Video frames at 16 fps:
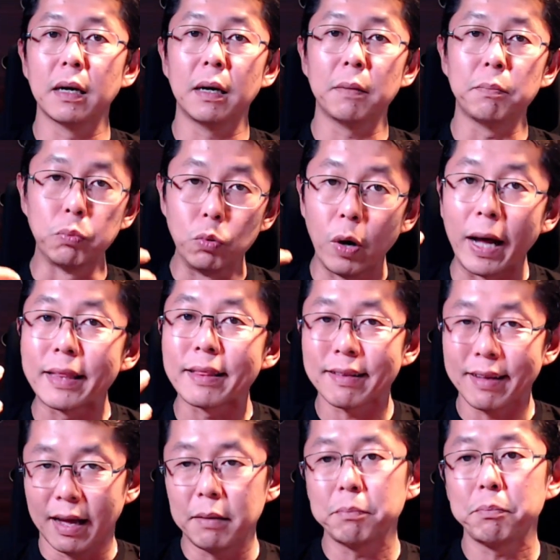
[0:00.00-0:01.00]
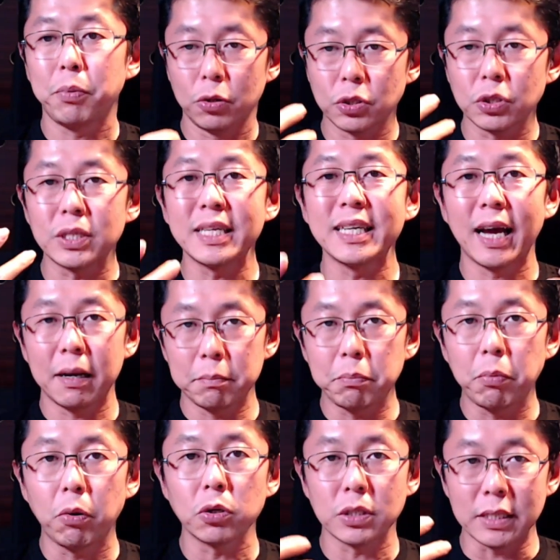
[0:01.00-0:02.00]
uh, buatkan
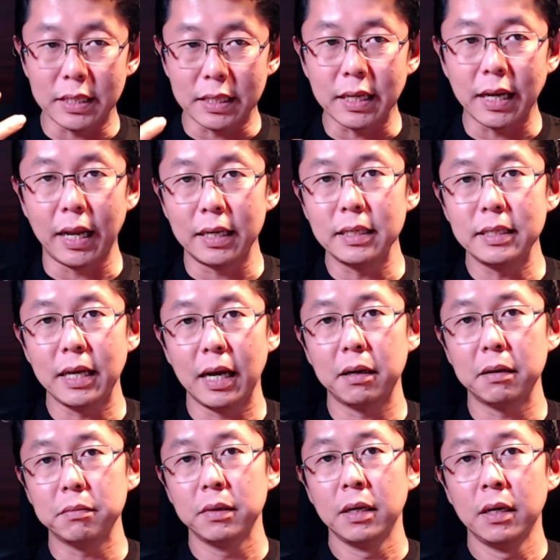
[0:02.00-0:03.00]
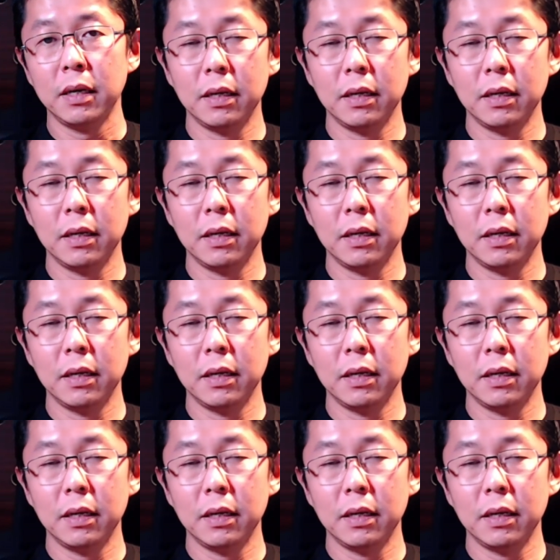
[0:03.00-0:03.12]
postingan-postingan yang